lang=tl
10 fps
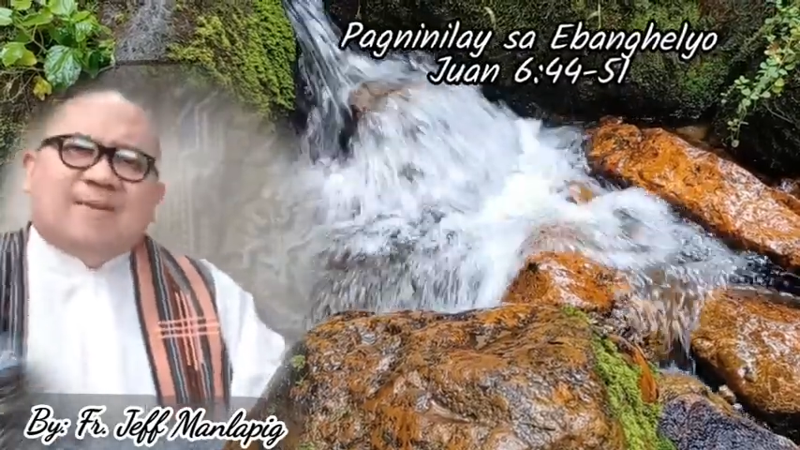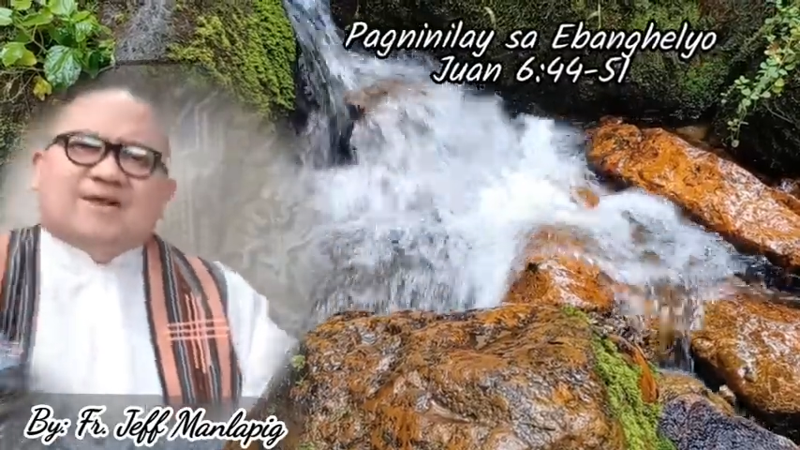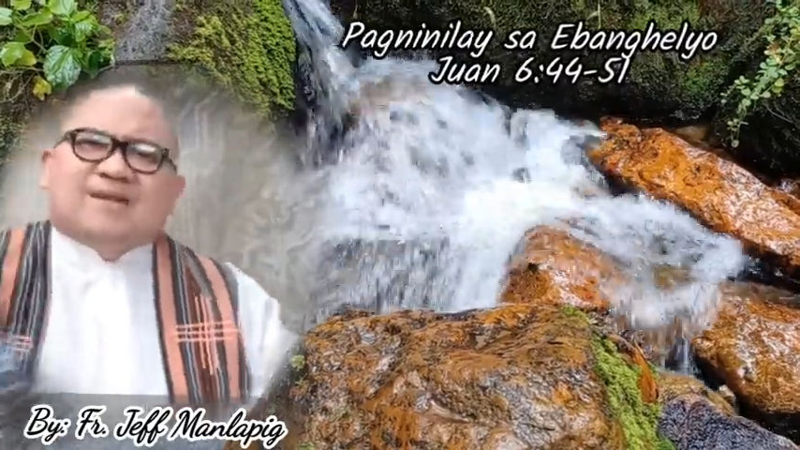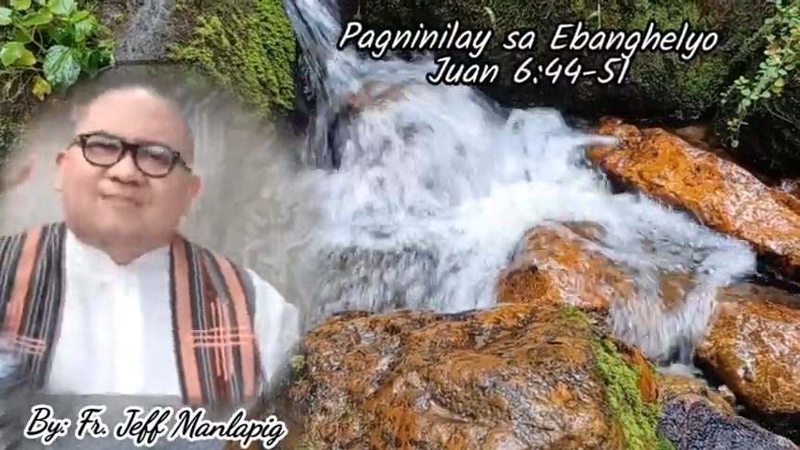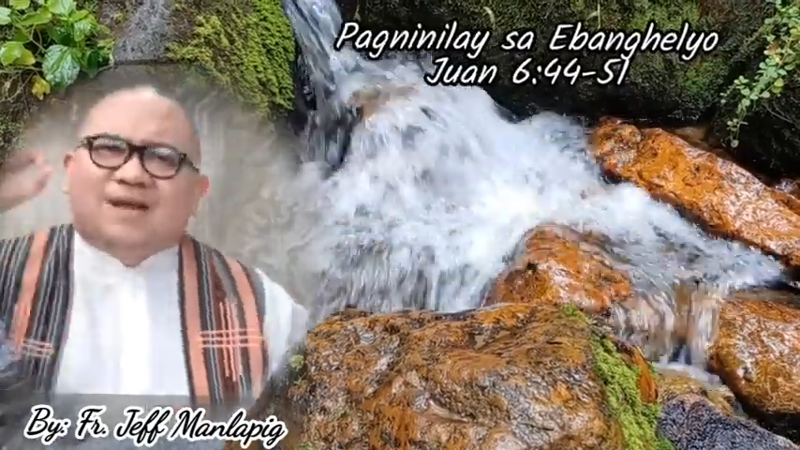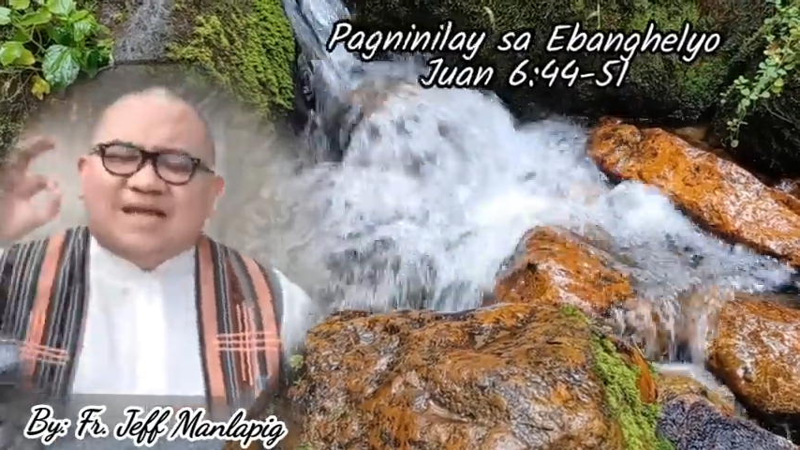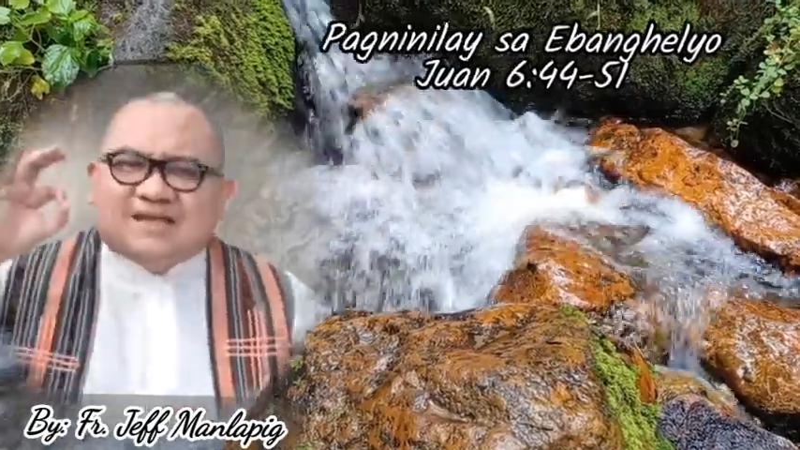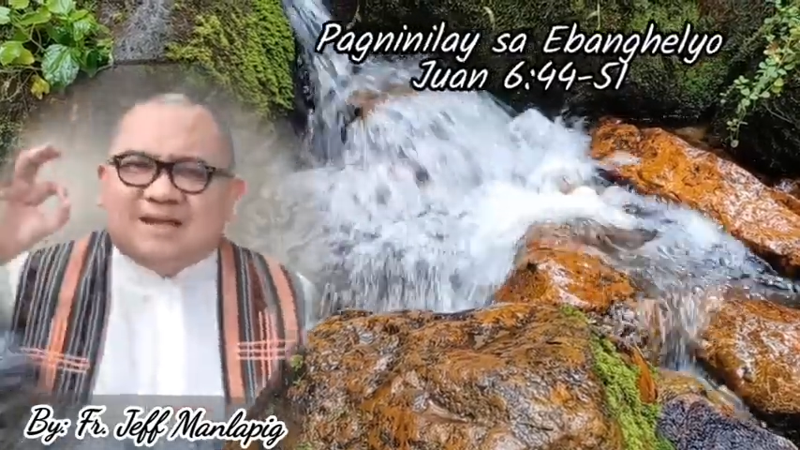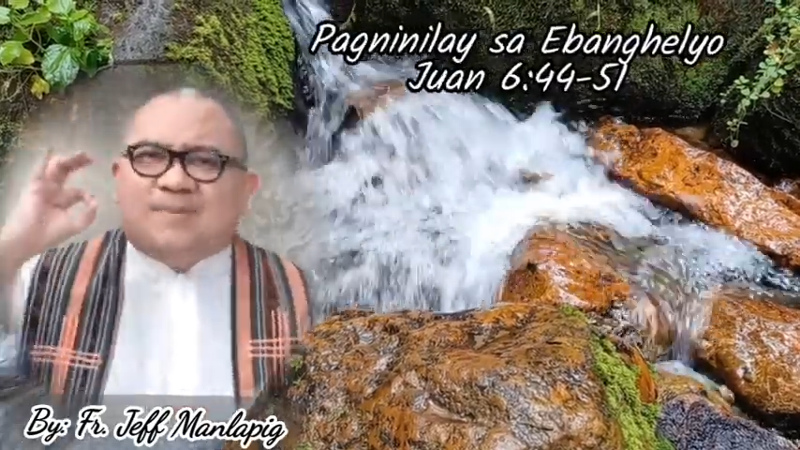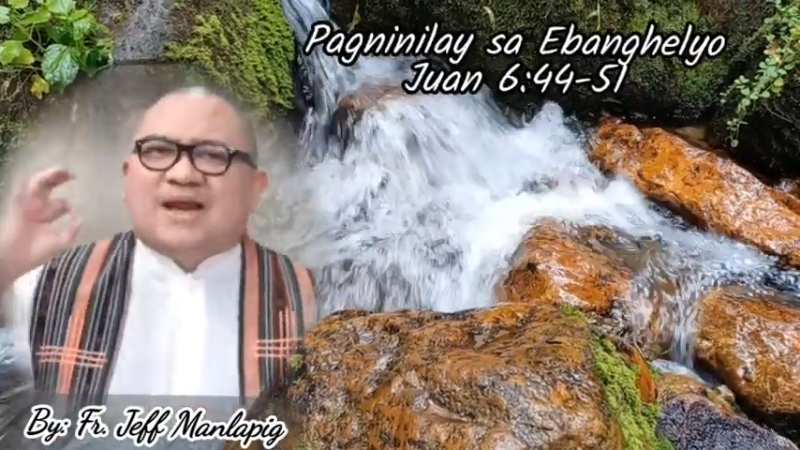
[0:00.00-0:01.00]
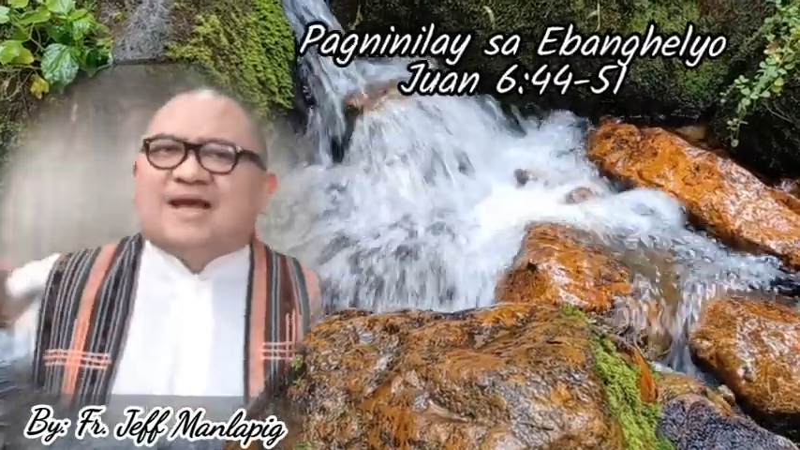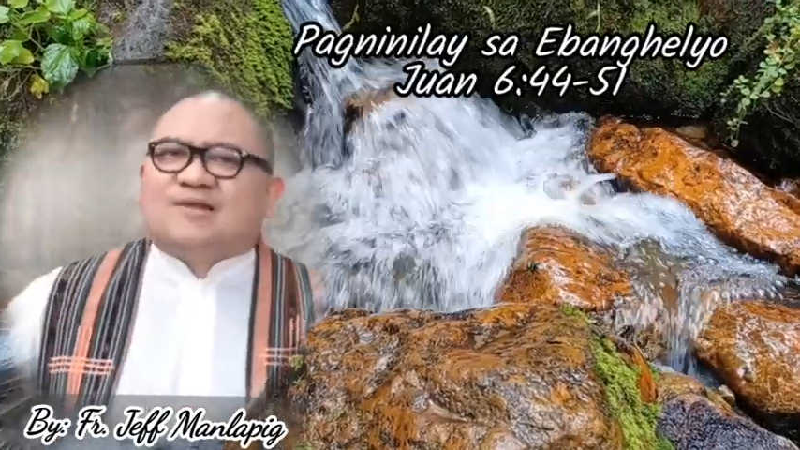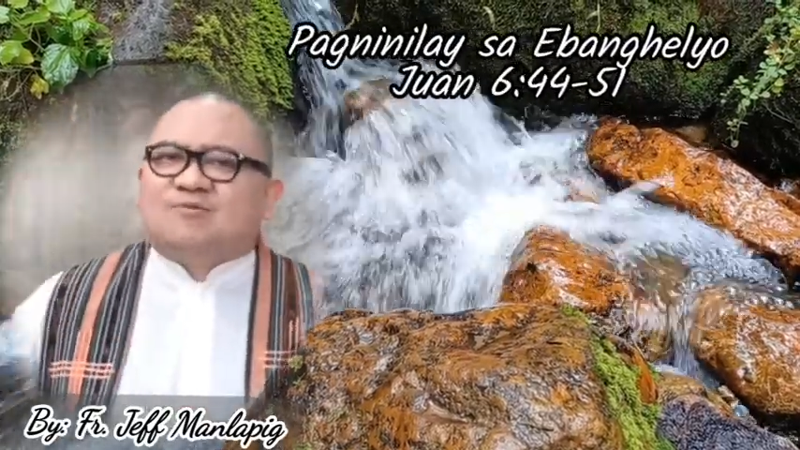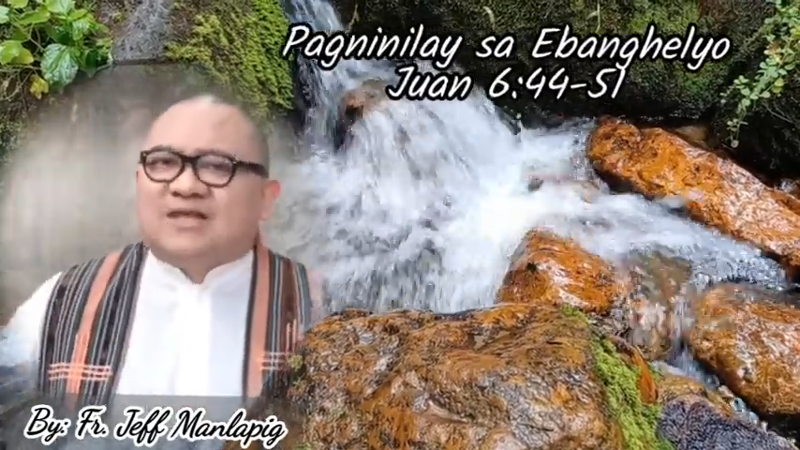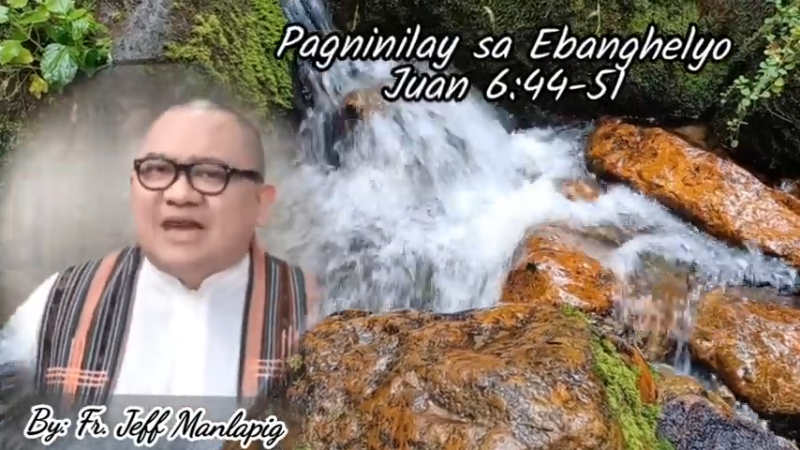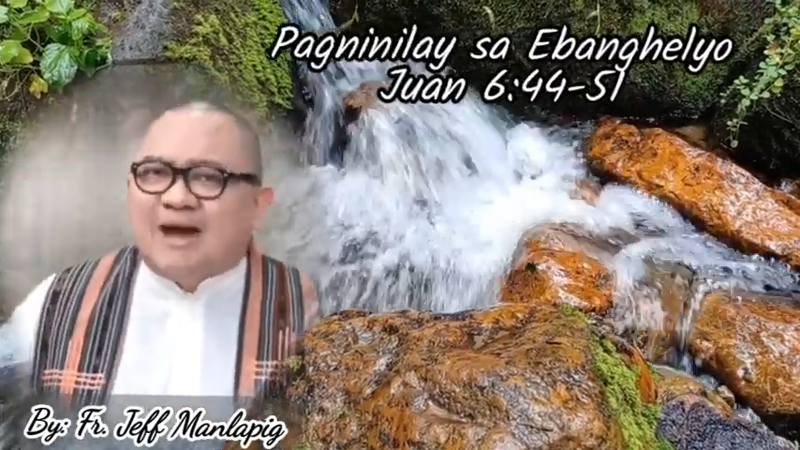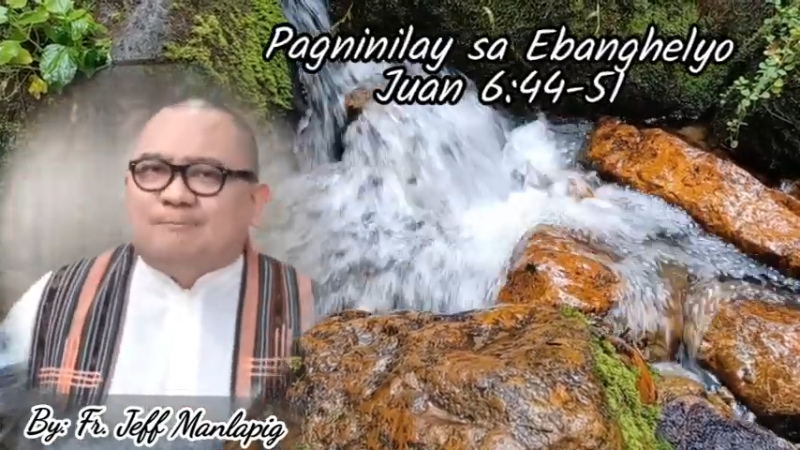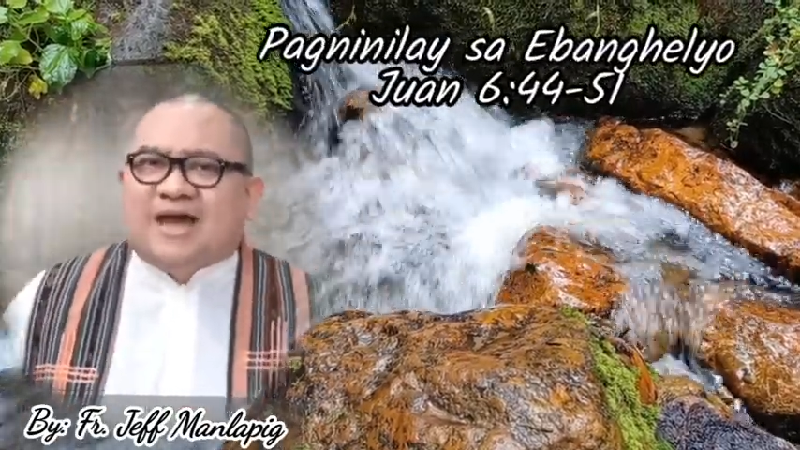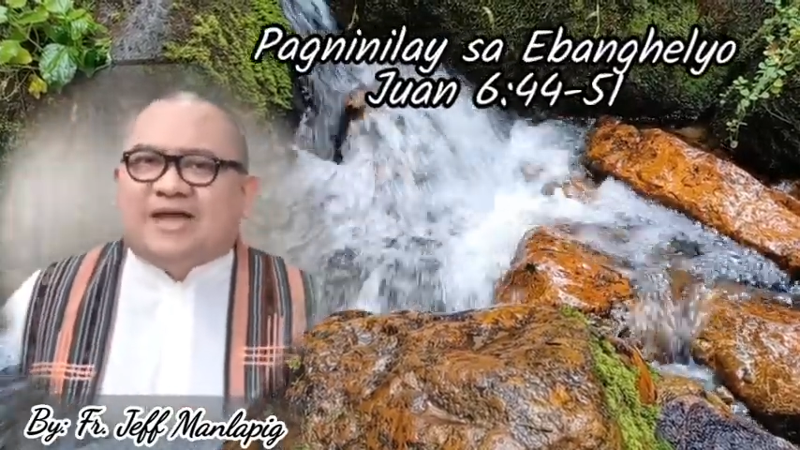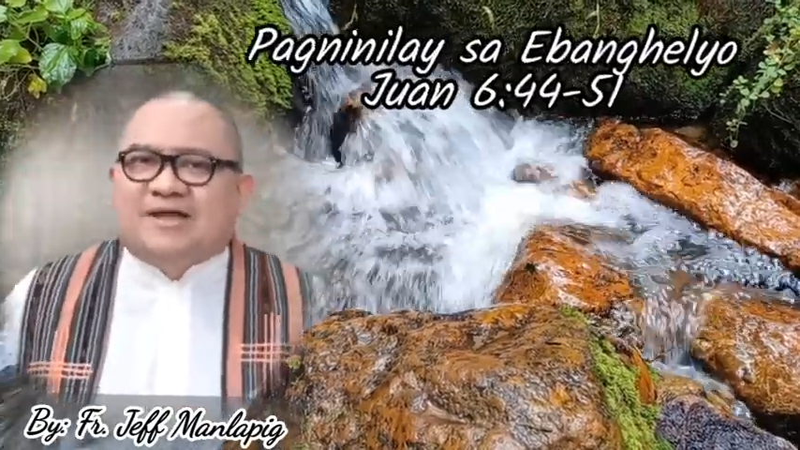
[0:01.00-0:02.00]
Pero sa maliit na pirasong
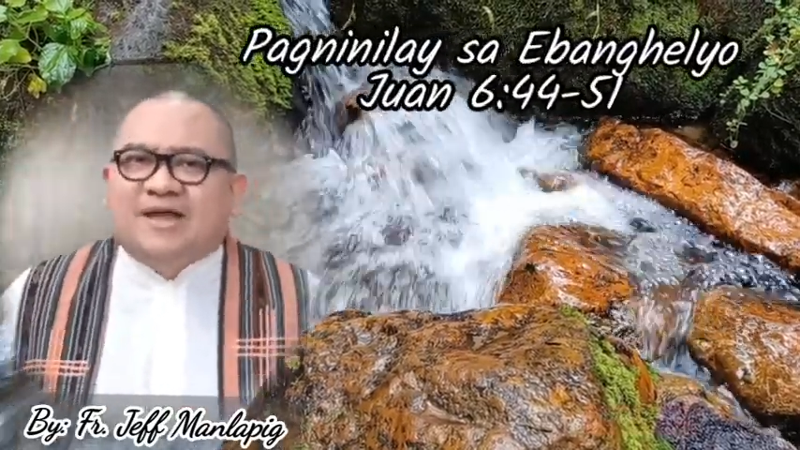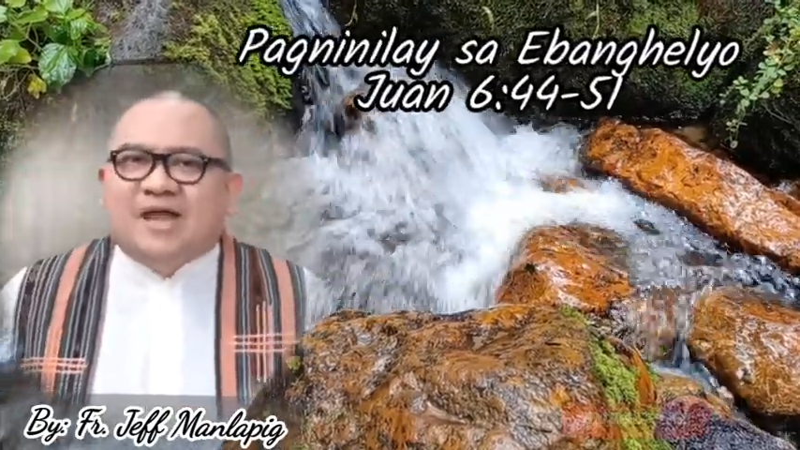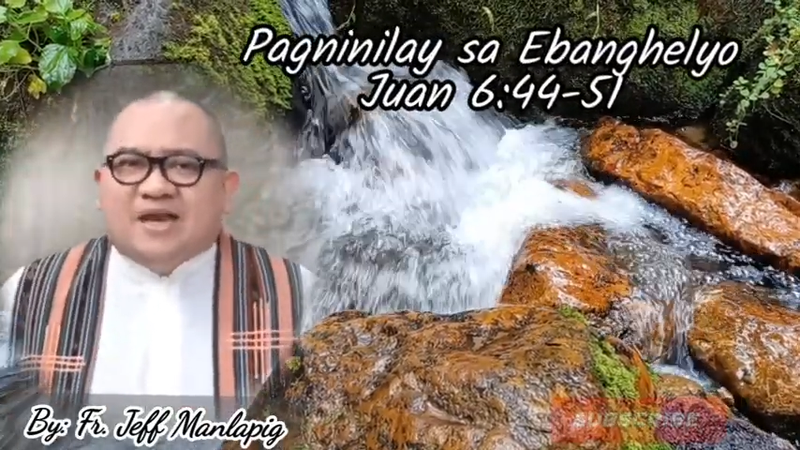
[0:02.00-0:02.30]
tinapay